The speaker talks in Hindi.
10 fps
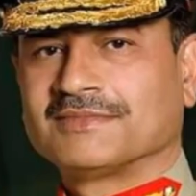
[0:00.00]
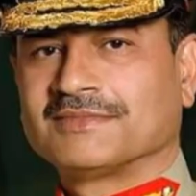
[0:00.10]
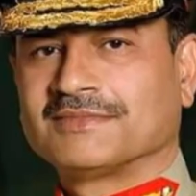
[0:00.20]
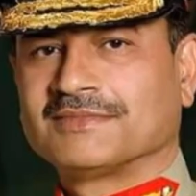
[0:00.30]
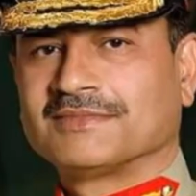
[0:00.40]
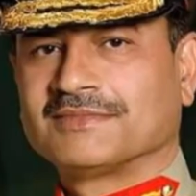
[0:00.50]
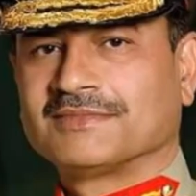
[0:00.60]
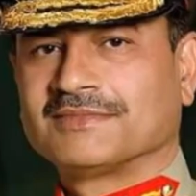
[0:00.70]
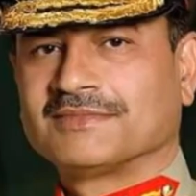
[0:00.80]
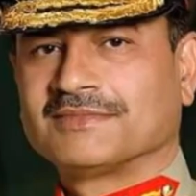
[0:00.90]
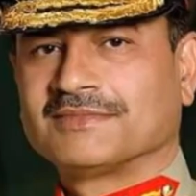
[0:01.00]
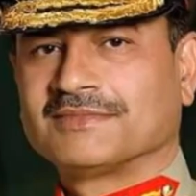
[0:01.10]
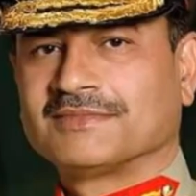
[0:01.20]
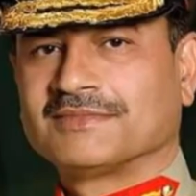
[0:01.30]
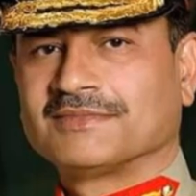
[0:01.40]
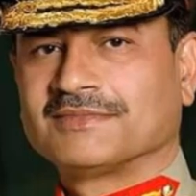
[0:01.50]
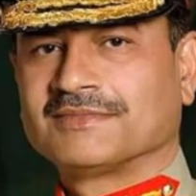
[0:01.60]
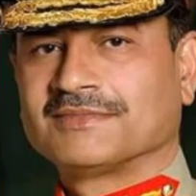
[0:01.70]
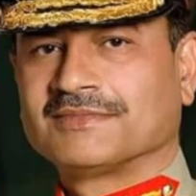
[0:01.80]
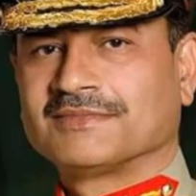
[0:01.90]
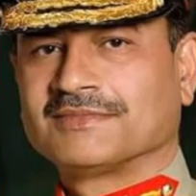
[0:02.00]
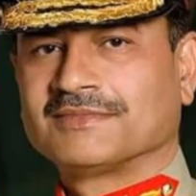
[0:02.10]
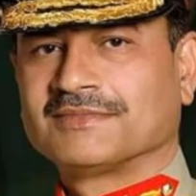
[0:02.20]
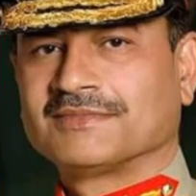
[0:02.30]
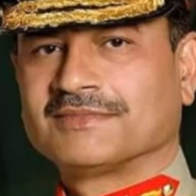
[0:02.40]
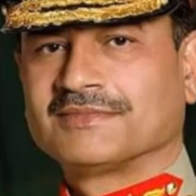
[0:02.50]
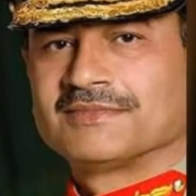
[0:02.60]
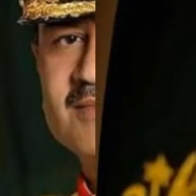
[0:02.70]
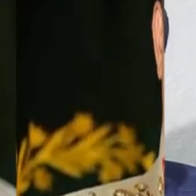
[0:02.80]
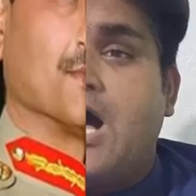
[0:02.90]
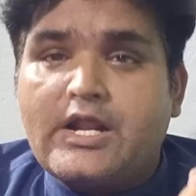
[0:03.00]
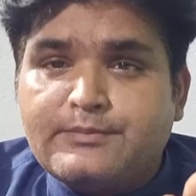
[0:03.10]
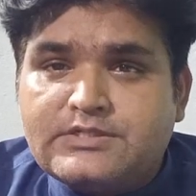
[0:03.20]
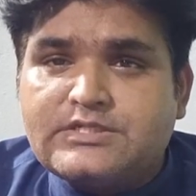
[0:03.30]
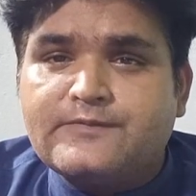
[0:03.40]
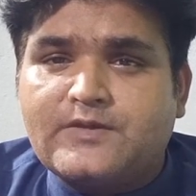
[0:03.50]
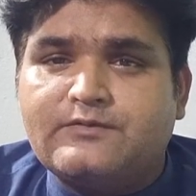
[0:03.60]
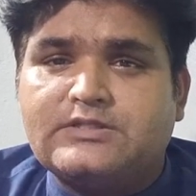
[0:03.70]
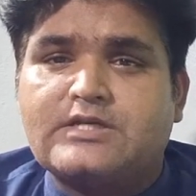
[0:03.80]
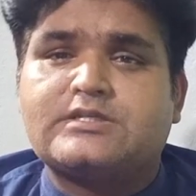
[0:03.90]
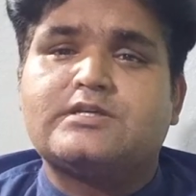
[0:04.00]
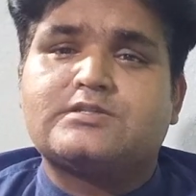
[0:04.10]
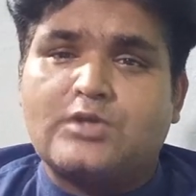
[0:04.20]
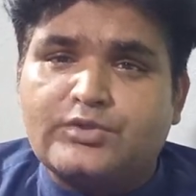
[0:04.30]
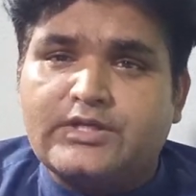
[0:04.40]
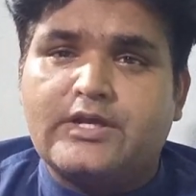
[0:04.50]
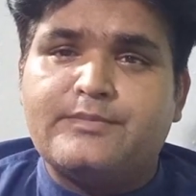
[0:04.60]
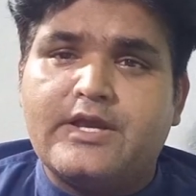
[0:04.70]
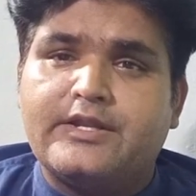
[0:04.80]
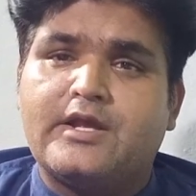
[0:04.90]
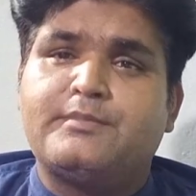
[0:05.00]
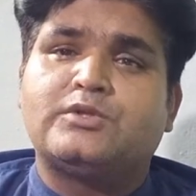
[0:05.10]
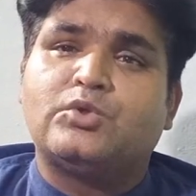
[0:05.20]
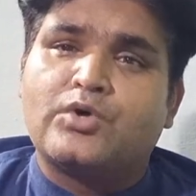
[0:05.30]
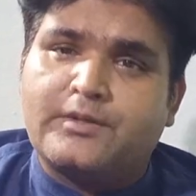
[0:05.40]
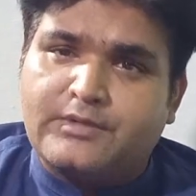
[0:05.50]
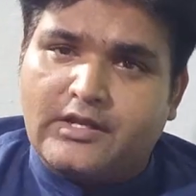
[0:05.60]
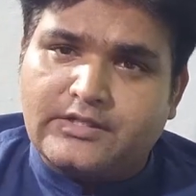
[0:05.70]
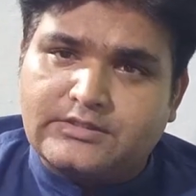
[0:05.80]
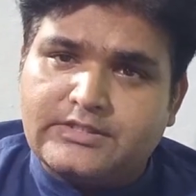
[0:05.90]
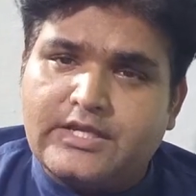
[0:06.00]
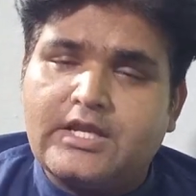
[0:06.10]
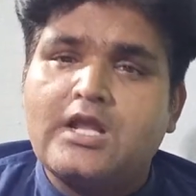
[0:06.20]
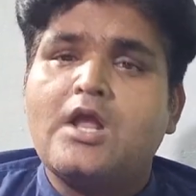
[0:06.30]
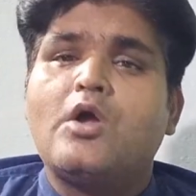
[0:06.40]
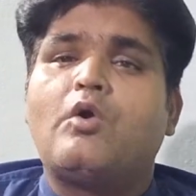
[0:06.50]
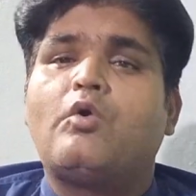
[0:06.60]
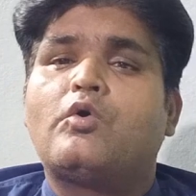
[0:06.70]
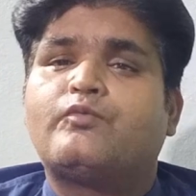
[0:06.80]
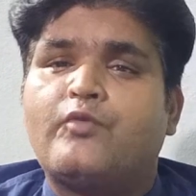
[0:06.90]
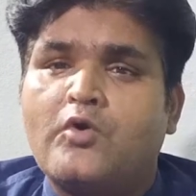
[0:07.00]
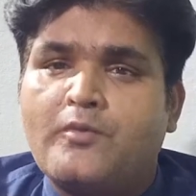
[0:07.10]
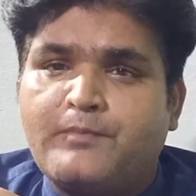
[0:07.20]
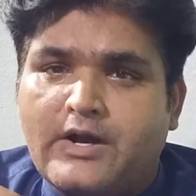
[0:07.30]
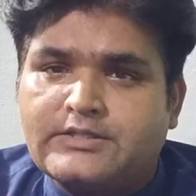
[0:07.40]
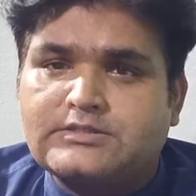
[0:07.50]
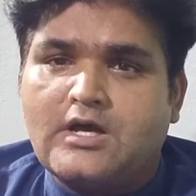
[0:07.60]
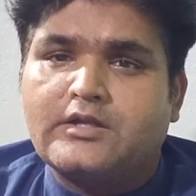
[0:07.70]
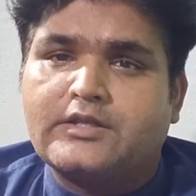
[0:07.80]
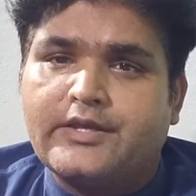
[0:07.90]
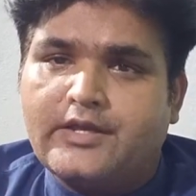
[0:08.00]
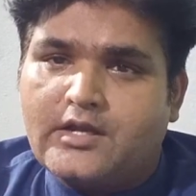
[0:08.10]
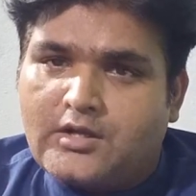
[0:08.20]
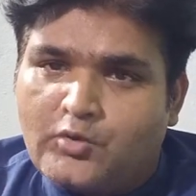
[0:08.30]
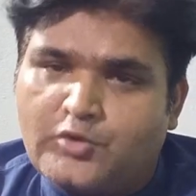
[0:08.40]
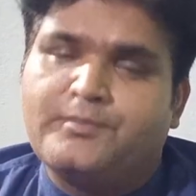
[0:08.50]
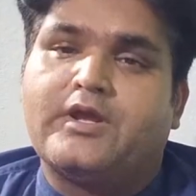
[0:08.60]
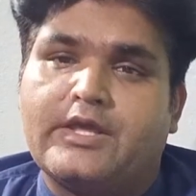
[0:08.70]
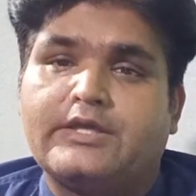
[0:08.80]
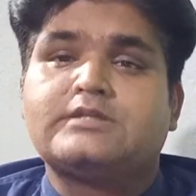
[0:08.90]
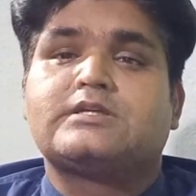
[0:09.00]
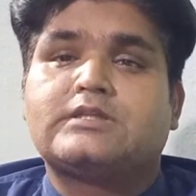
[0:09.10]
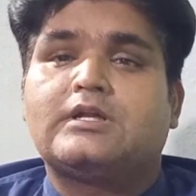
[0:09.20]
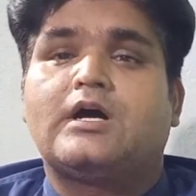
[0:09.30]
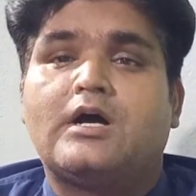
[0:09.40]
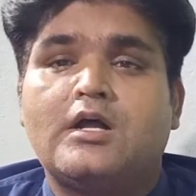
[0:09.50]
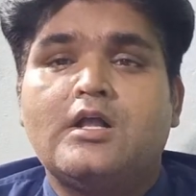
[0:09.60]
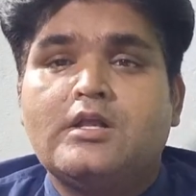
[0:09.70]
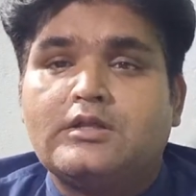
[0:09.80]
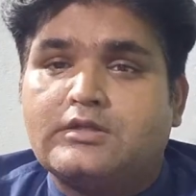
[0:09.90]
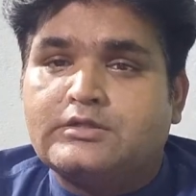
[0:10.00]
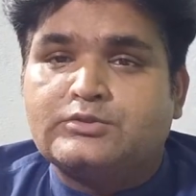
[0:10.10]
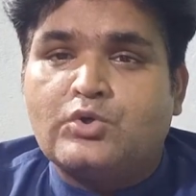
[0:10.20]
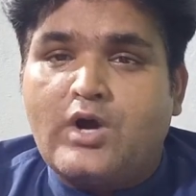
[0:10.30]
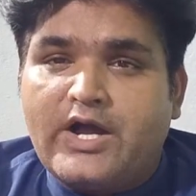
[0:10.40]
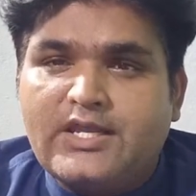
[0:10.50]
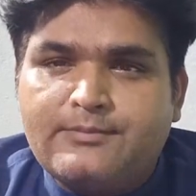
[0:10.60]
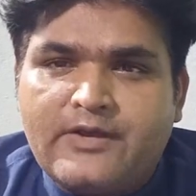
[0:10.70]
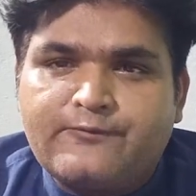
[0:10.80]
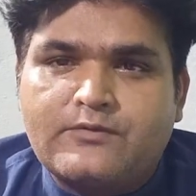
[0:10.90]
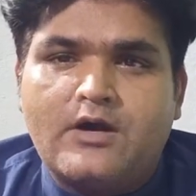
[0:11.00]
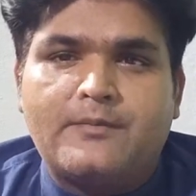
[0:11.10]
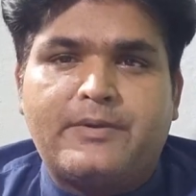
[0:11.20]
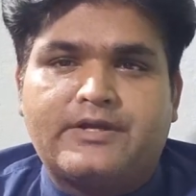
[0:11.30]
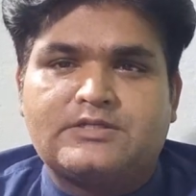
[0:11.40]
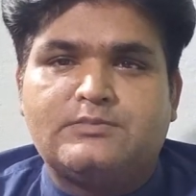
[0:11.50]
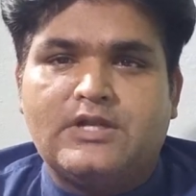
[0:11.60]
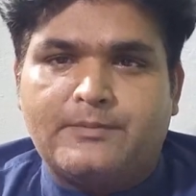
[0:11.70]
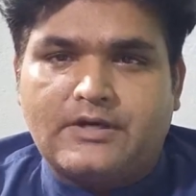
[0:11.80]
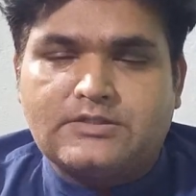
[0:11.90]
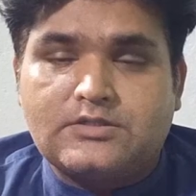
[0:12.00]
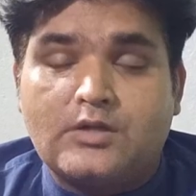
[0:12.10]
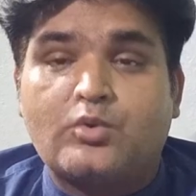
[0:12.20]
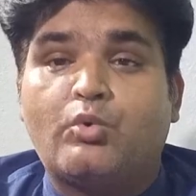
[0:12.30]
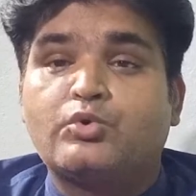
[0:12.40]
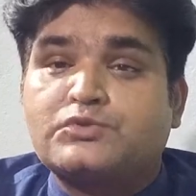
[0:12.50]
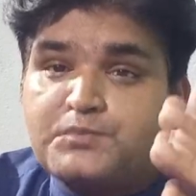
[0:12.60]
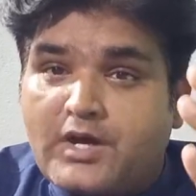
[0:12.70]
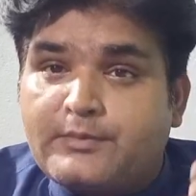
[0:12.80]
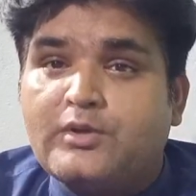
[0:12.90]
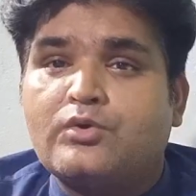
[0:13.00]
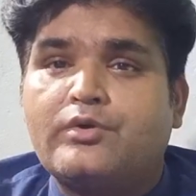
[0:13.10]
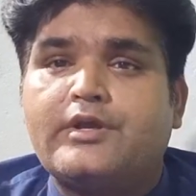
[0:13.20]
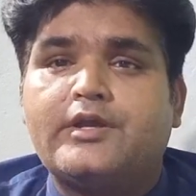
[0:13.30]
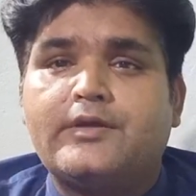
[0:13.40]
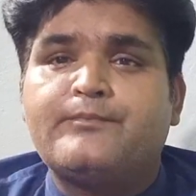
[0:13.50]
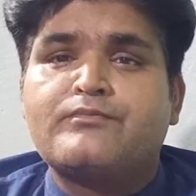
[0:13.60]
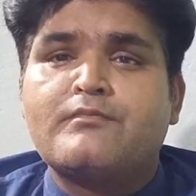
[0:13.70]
जो क्रेडिट है वो आर्मी चीफ को जाता है आर्मी चीफ की वजह से सऊदी अरेबिया ने हमें दो अरब डॉलर दिए और वो पाकिस्तान के अकाउंट में आए इसी तरह जो आईएमएफ का पैकेज मिला पाकिस्तान को उस पर भी उन्होंने